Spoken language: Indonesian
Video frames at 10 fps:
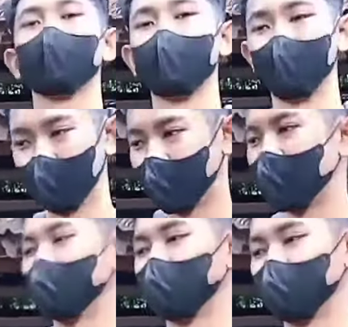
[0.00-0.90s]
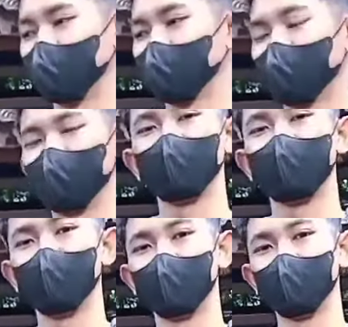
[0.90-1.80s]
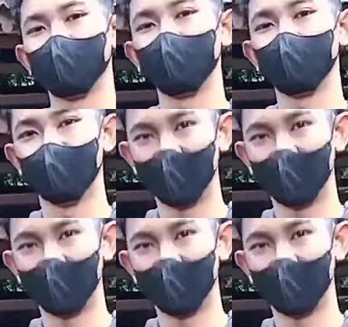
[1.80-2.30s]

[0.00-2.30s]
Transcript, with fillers: itu. Jadi orang-orang naik skuter itu bisa terbang ke atas.